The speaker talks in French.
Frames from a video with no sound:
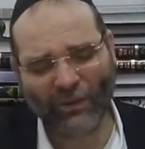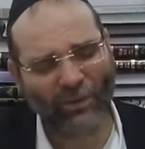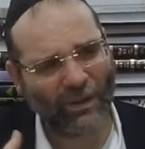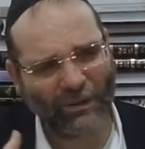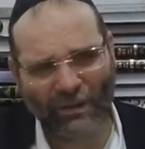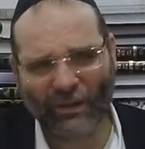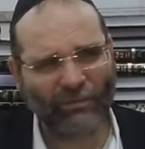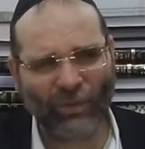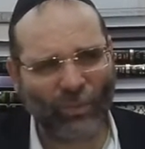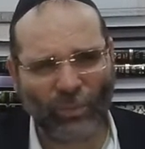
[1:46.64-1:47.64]
il dit
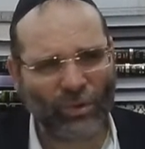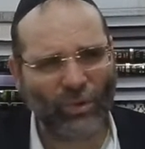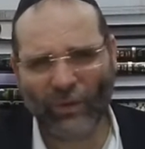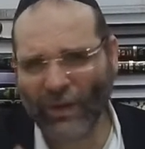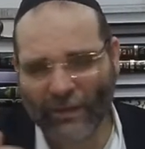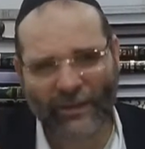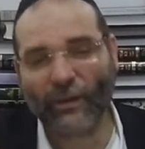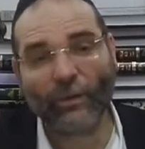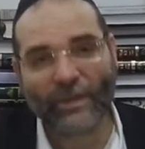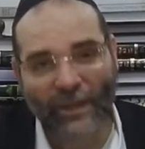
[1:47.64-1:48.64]
on peut se lever, et c'est
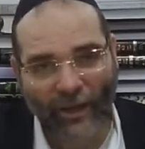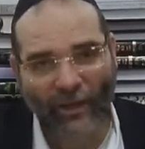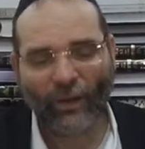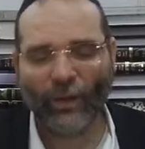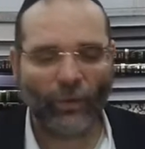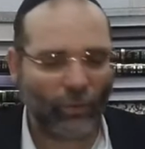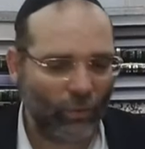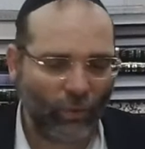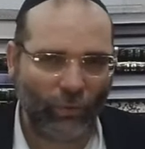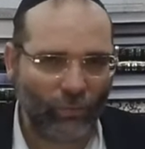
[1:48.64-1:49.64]
comme ça
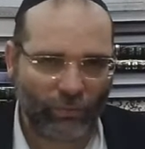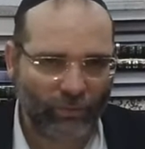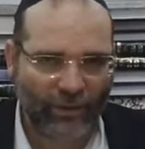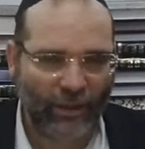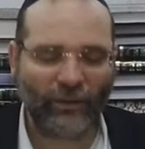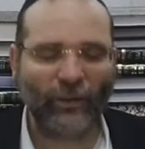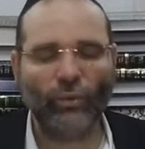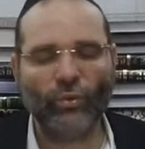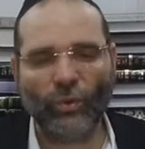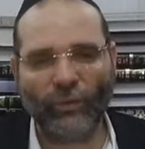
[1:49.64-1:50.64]
que ça a été
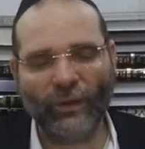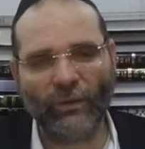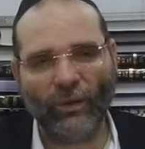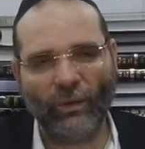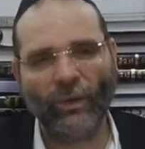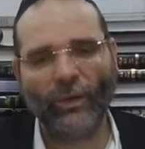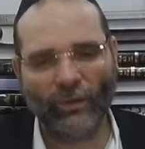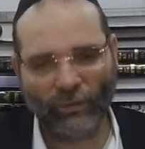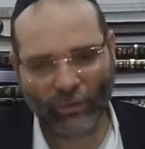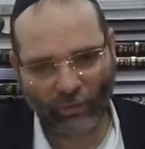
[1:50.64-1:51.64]
toujours fait dans,
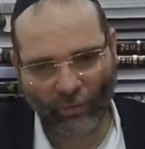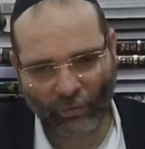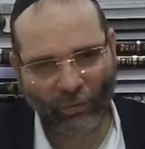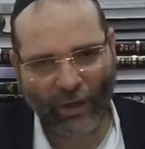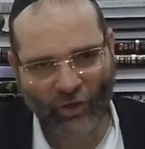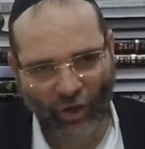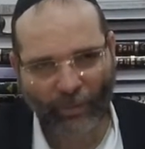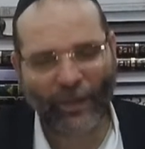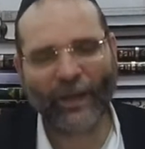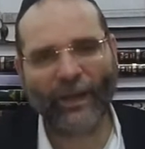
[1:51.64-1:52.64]
dans, à
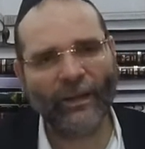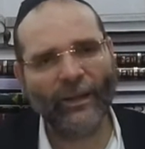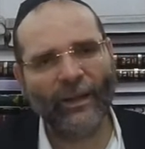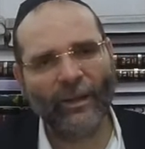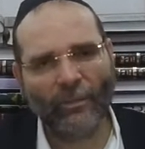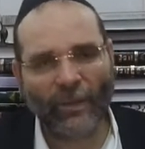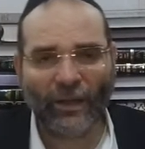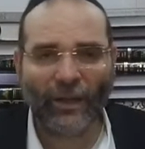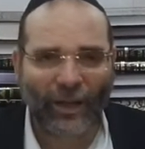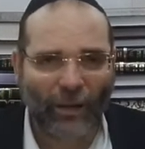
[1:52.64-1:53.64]

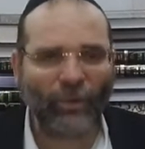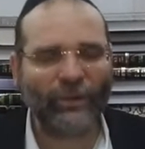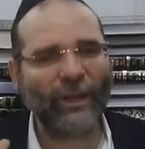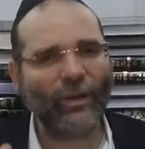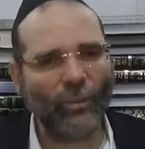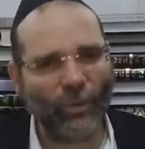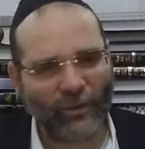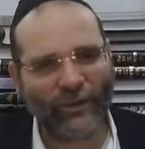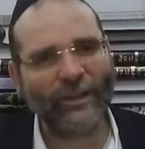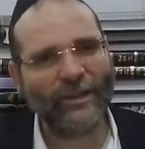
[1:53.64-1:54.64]
Mais Rabotai, comme on
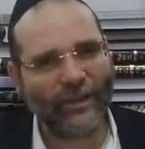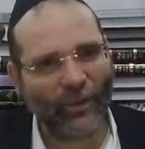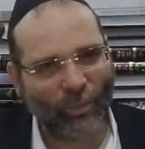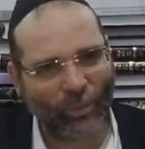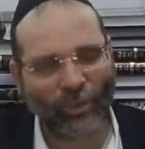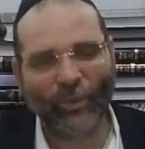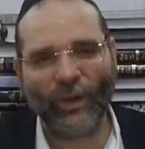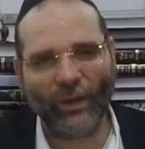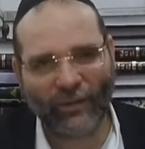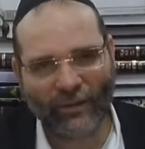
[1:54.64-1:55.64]
dit, si on peut
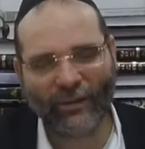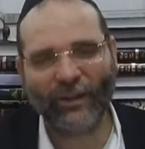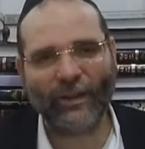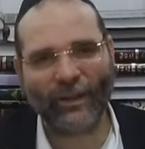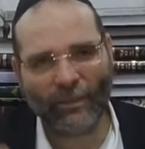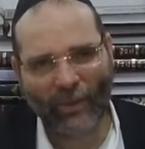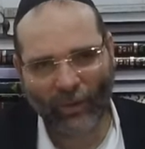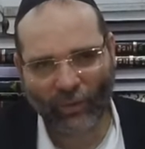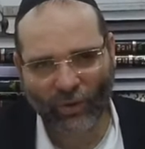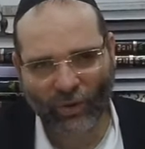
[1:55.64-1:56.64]
éviter les
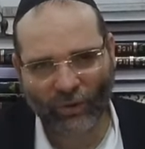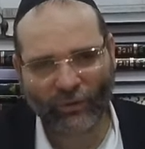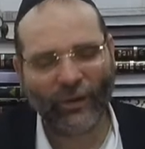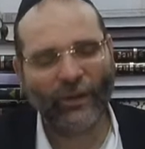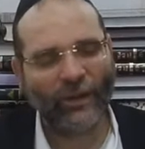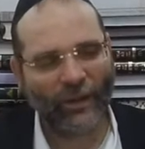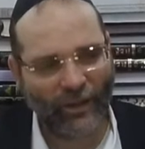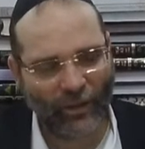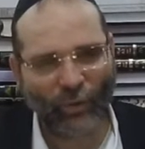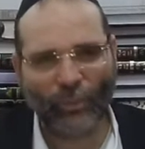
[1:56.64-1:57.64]
mahlokot,
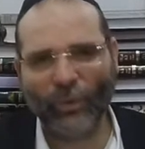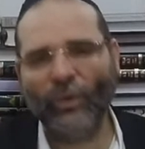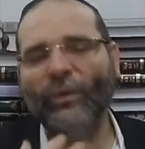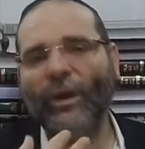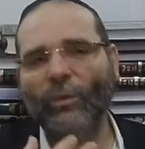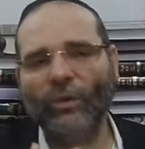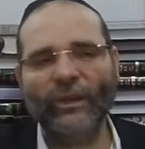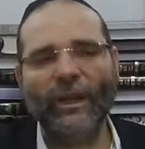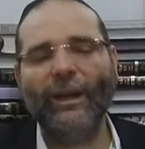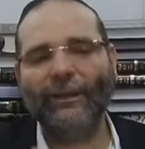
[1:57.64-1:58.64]
et on peut faire
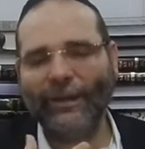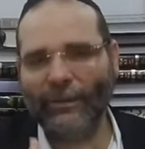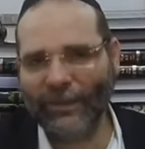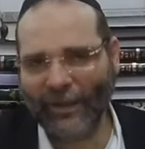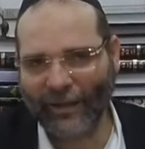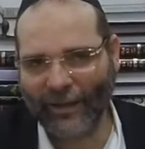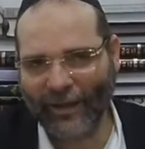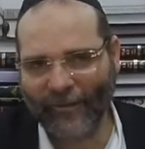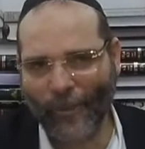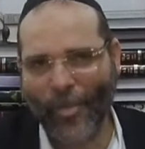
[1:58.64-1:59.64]
monter un Talmud
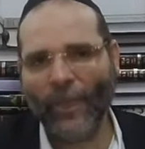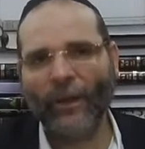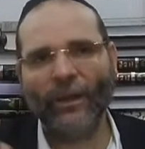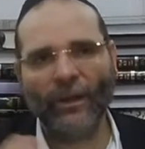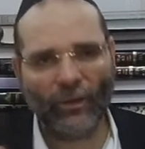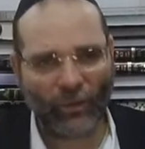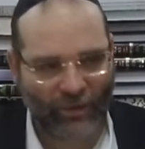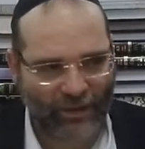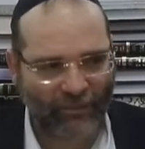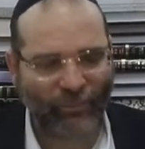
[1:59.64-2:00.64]
Hacham qu'on
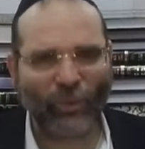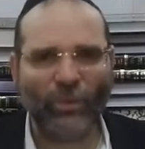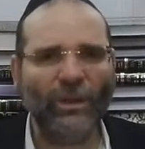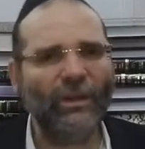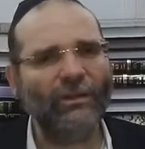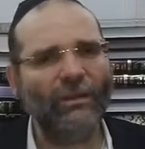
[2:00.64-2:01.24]
se lève pour lui.